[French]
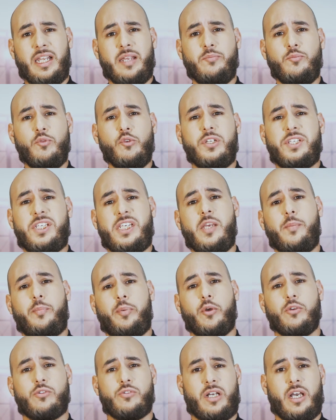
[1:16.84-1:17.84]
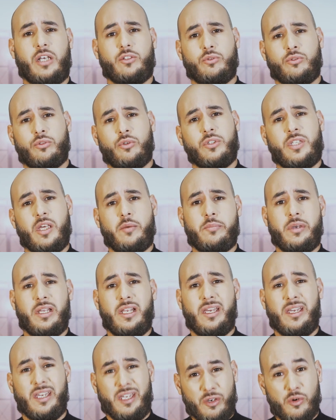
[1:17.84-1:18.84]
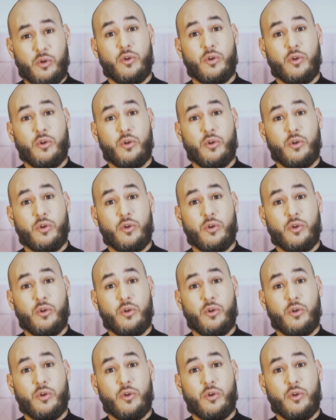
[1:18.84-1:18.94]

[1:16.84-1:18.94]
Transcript: multiples occasions de Dembélé et